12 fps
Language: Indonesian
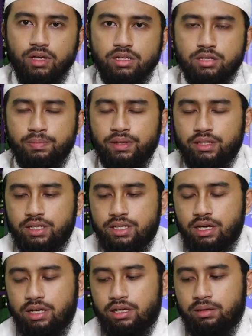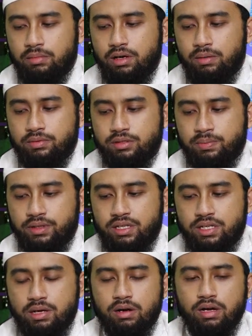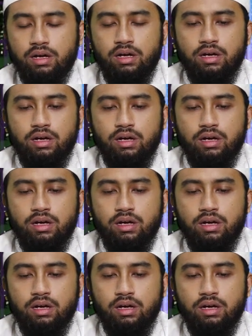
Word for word: Seperti dia ingin uh, seperti dia